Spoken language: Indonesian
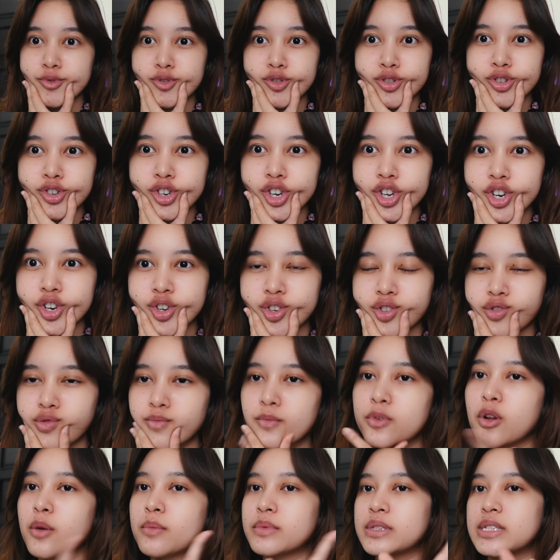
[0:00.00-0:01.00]
dulu karena aku
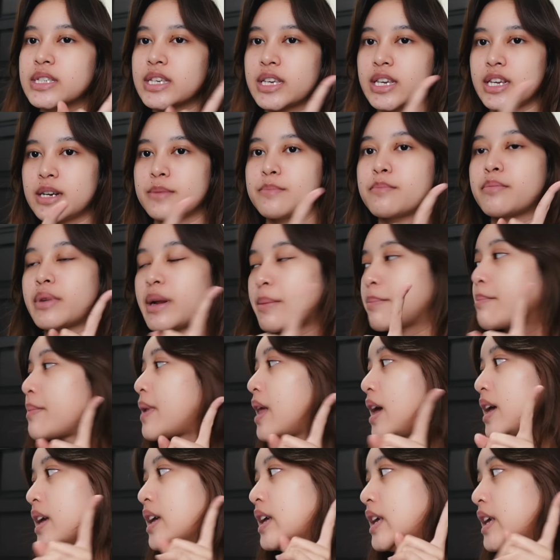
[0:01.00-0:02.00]
belum skin prep
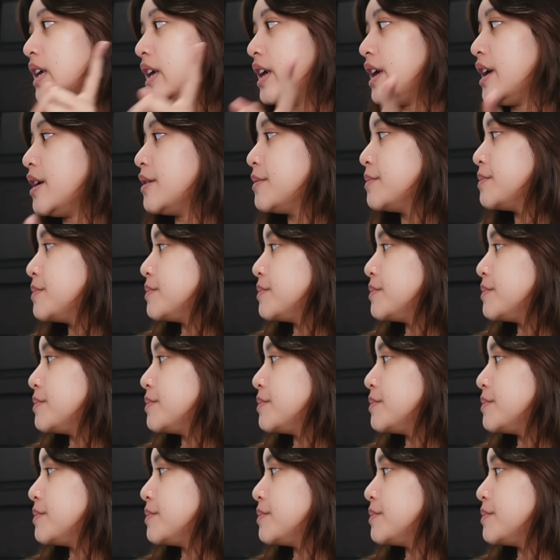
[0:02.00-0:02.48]
lagi